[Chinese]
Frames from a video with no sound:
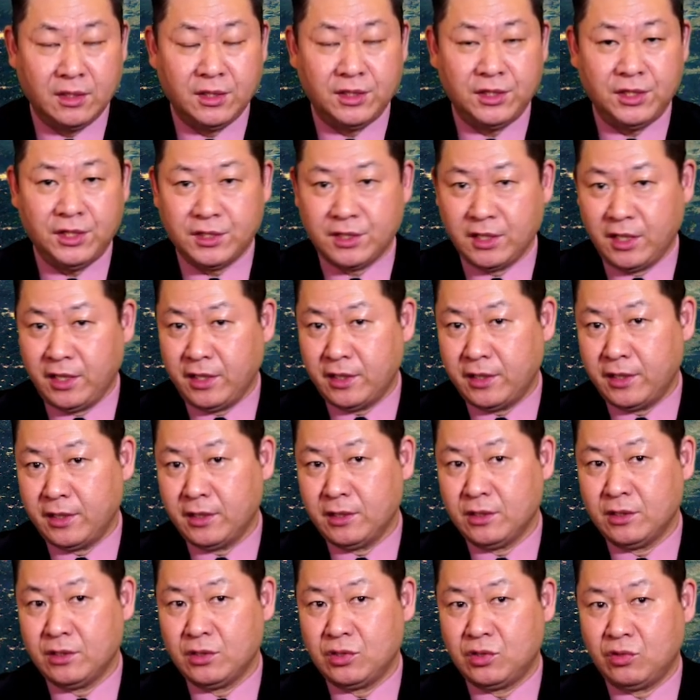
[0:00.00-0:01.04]
以色列
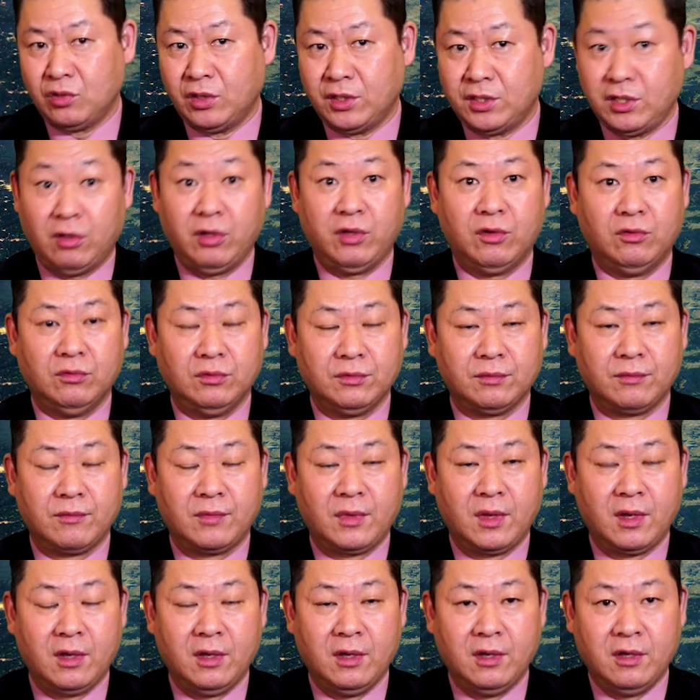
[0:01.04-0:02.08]
人做了交流，
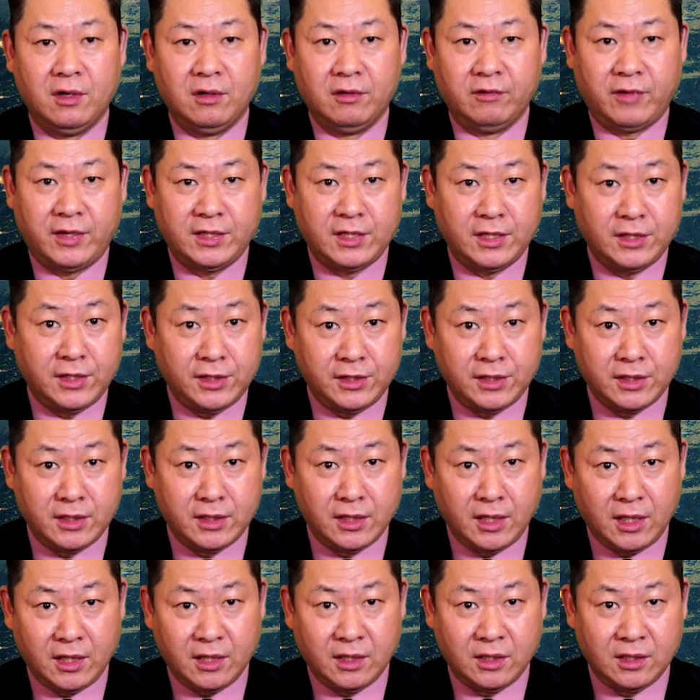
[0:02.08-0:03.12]
发现这些
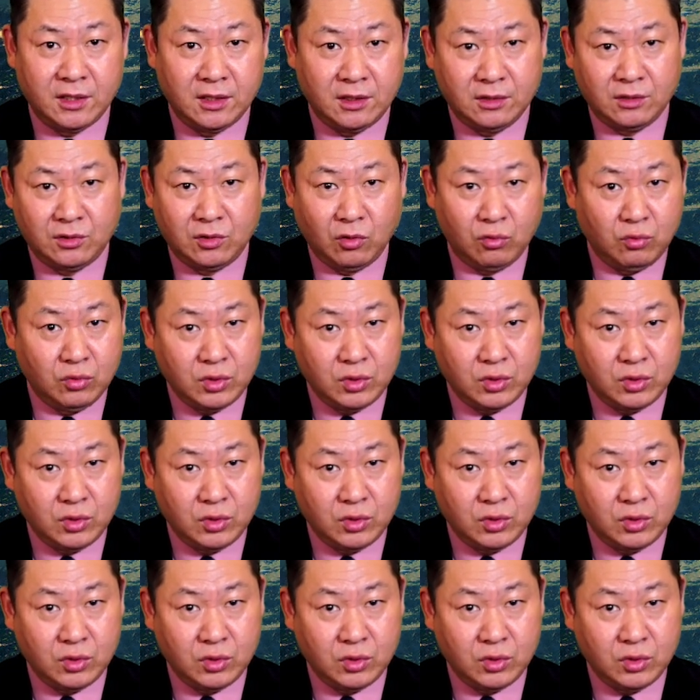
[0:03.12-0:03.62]
人呢都